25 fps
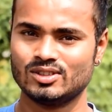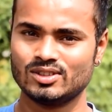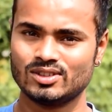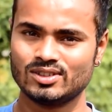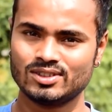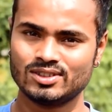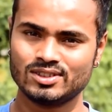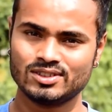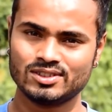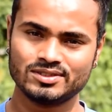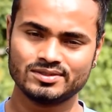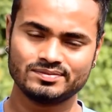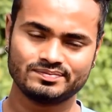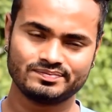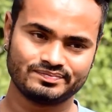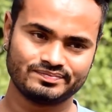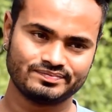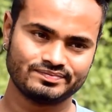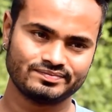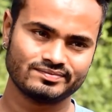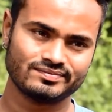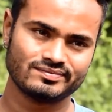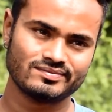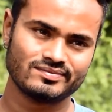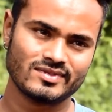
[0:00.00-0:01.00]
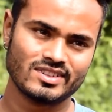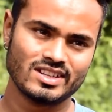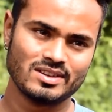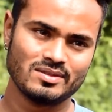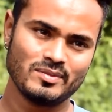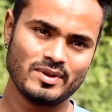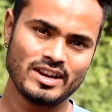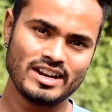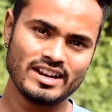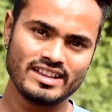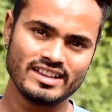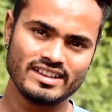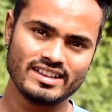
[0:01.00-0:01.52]
तो
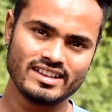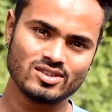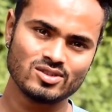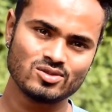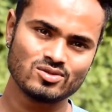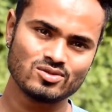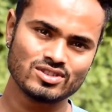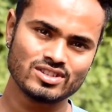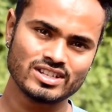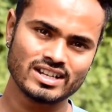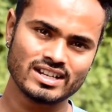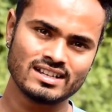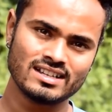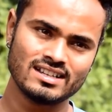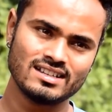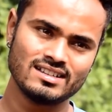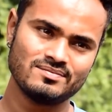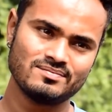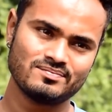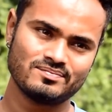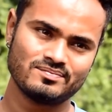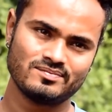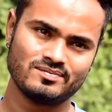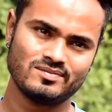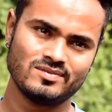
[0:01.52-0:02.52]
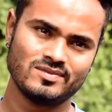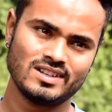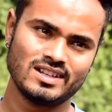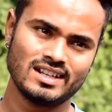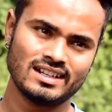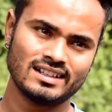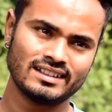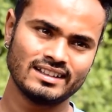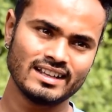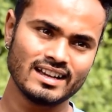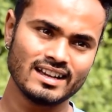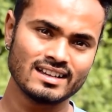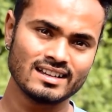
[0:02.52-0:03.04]
मैंने ये सोचा कि
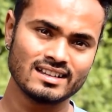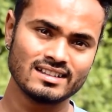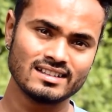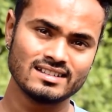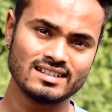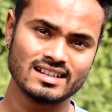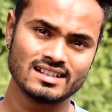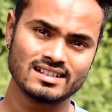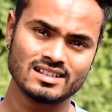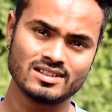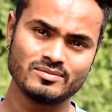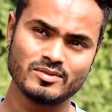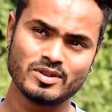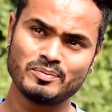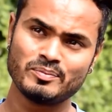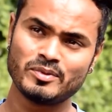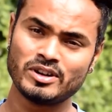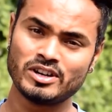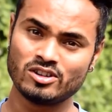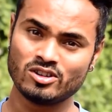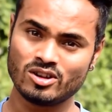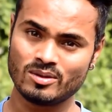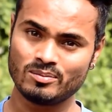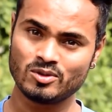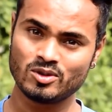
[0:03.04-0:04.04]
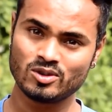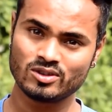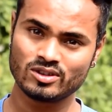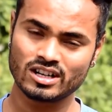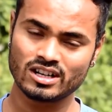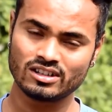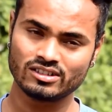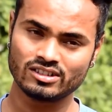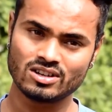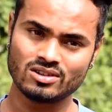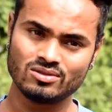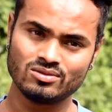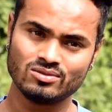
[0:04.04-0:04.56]
लगता है कि जैसे मैं वीडियो अपलोड
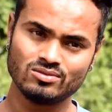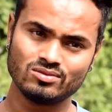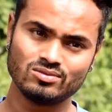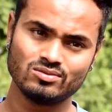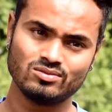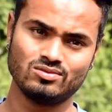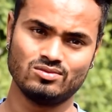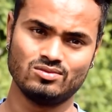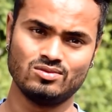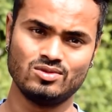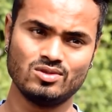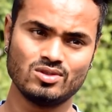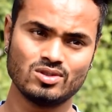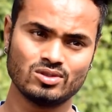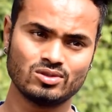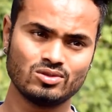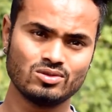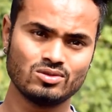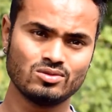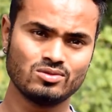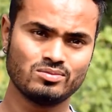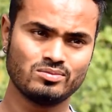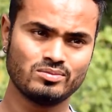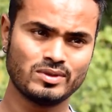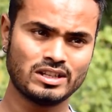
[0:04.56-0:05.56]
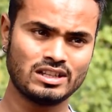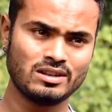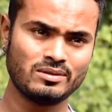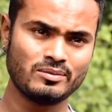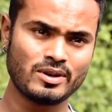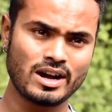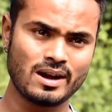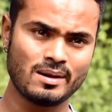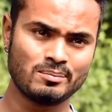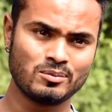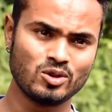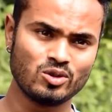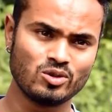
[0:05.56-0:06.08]
करता हूँ उन लोग तो
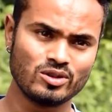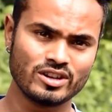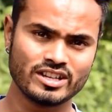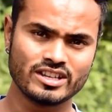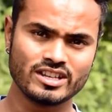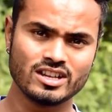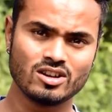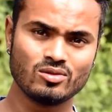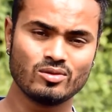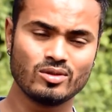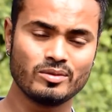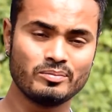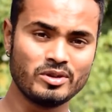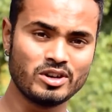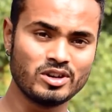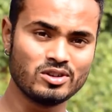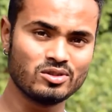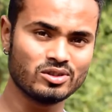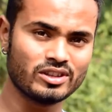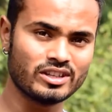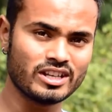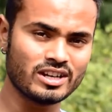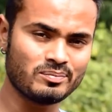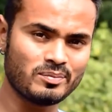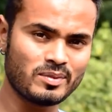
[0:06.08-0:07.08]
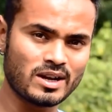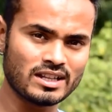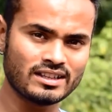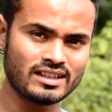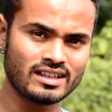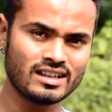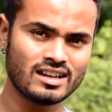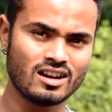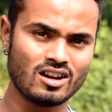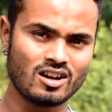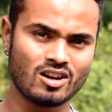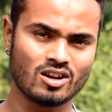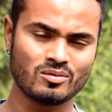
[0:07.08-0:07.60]
मतलब अपलोड किया हुआ वीडियो देख
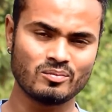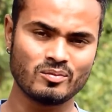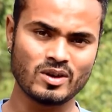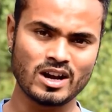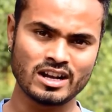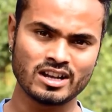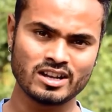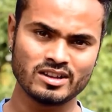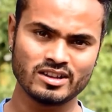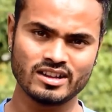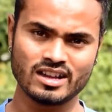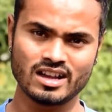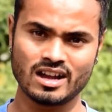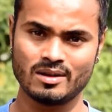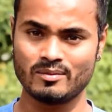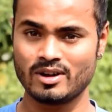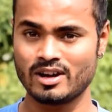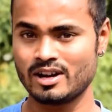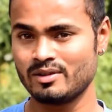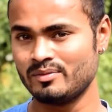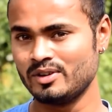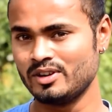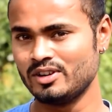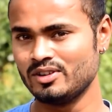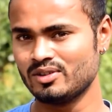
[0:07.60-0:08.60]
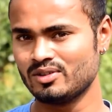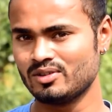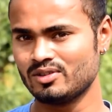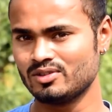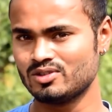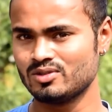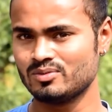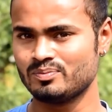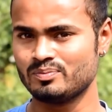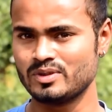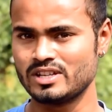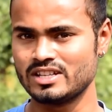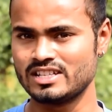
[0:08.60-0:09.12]
पाते हैं और बाकी हमारे वीडियो
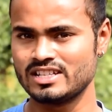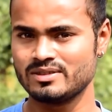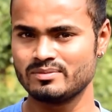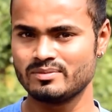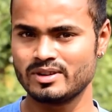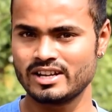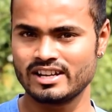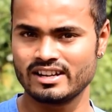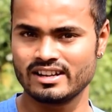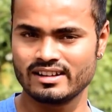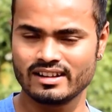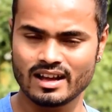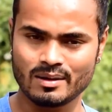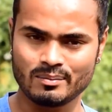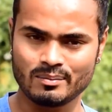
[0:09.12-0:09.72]
को जो पीछे मैंने